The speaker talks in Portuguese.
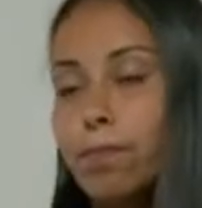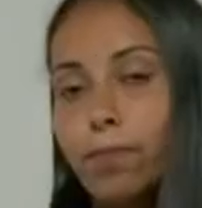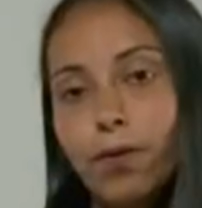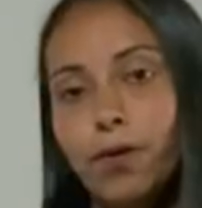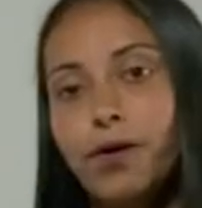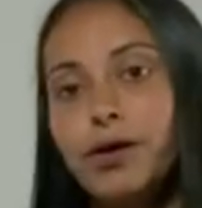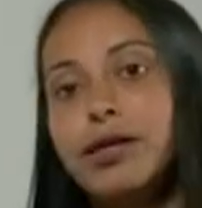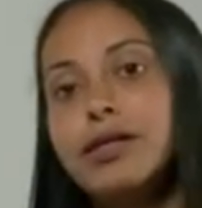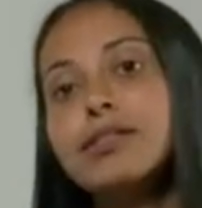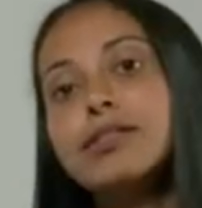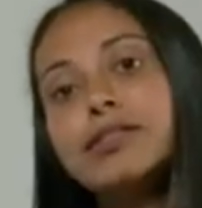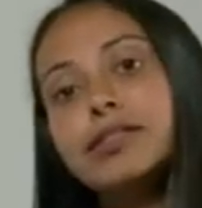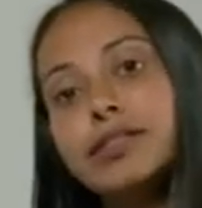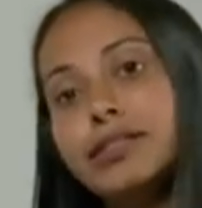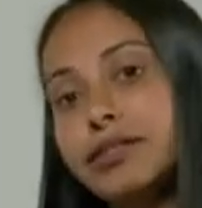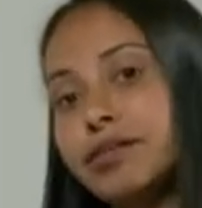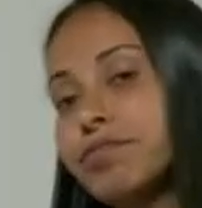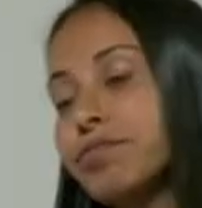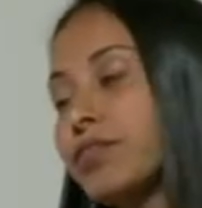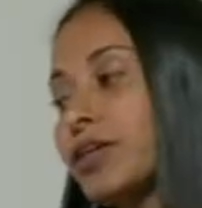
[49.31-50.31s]
Poli
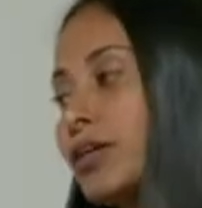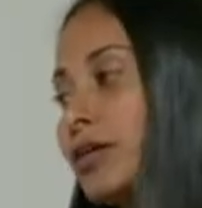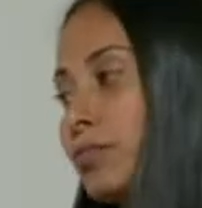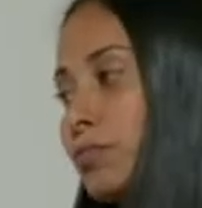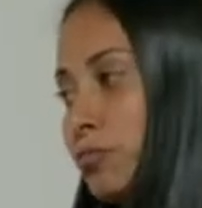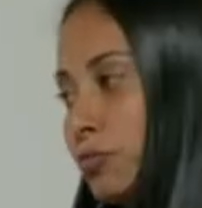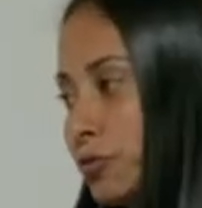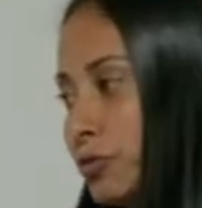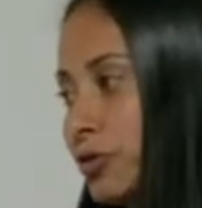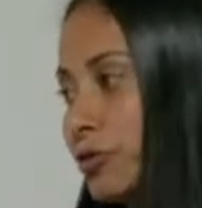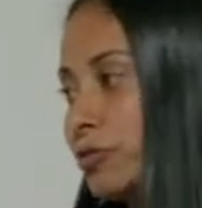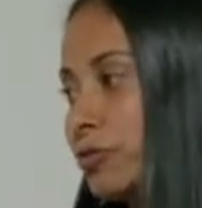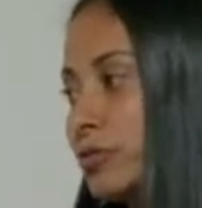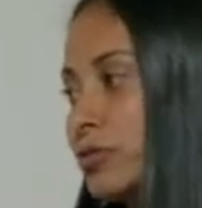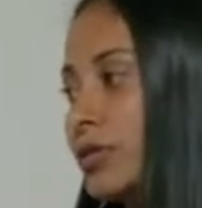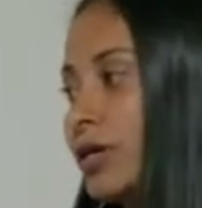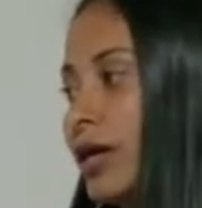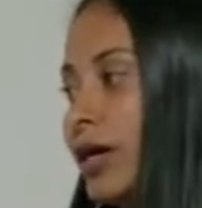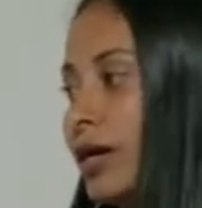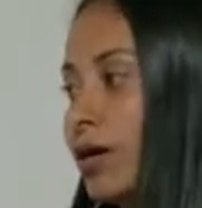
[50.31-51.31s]
significa
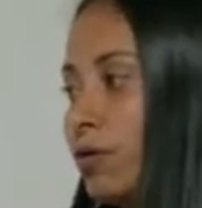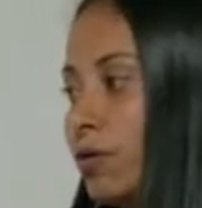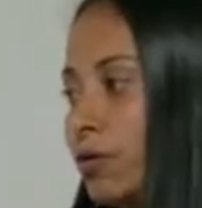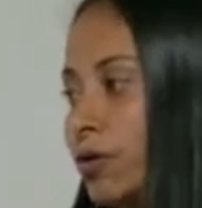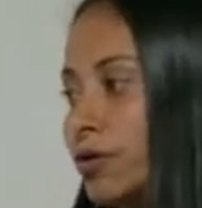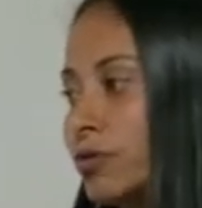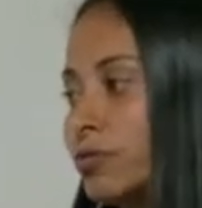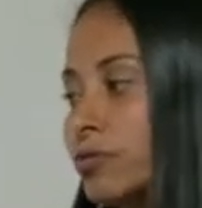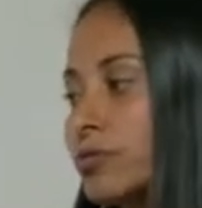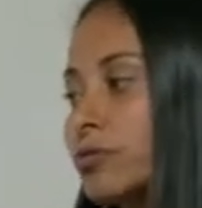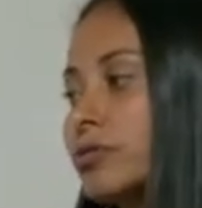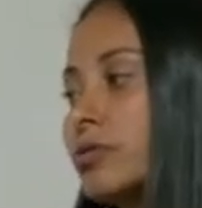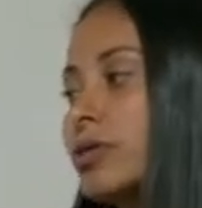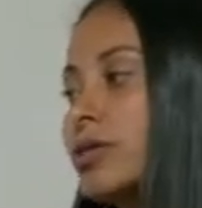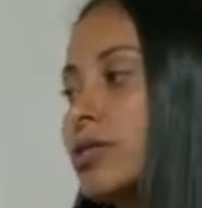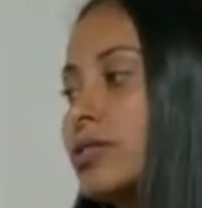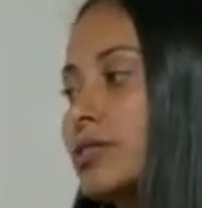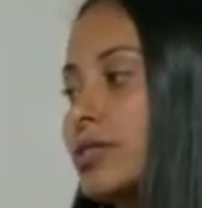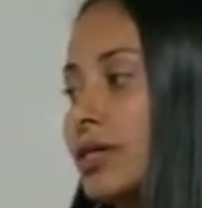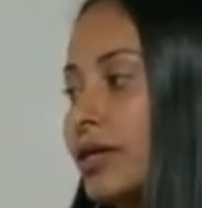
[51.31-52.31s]
muitos e gonos
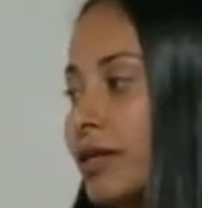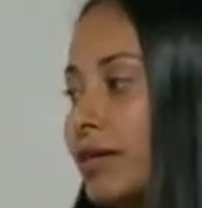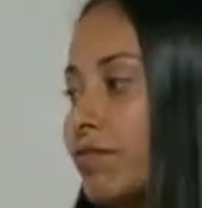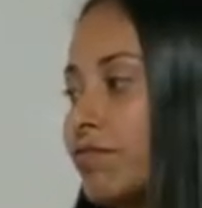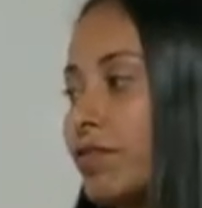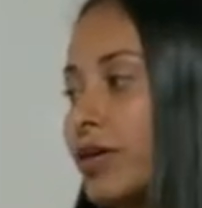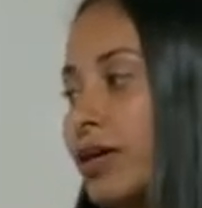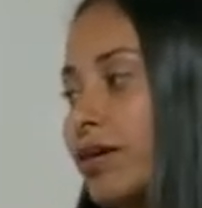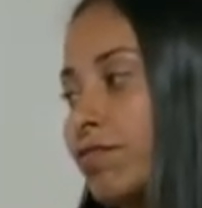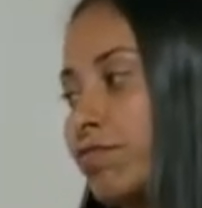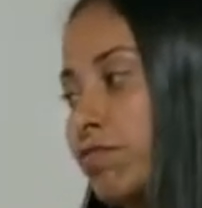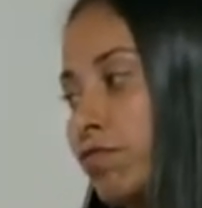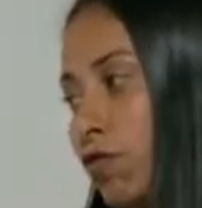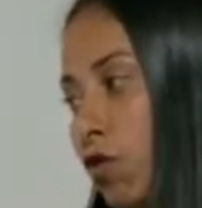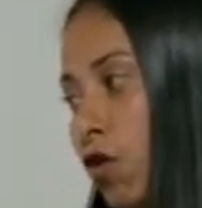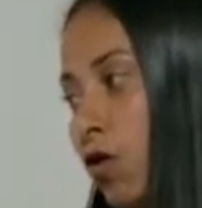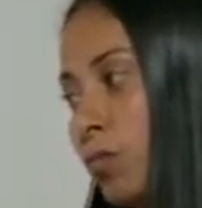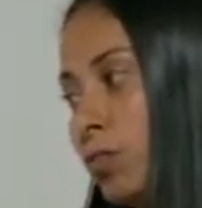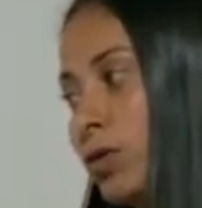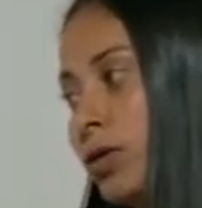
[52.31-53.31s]
significa
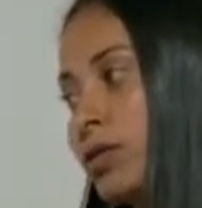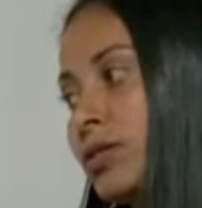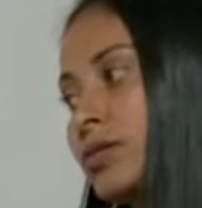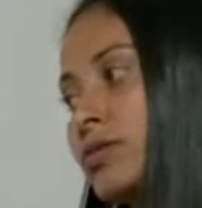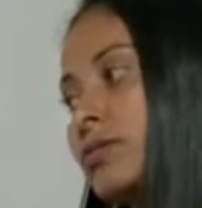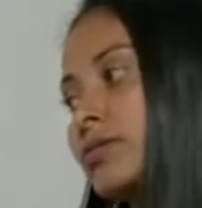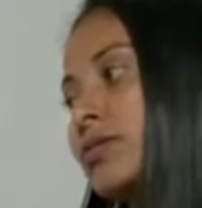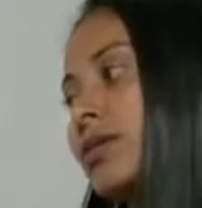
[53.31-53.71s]
formas,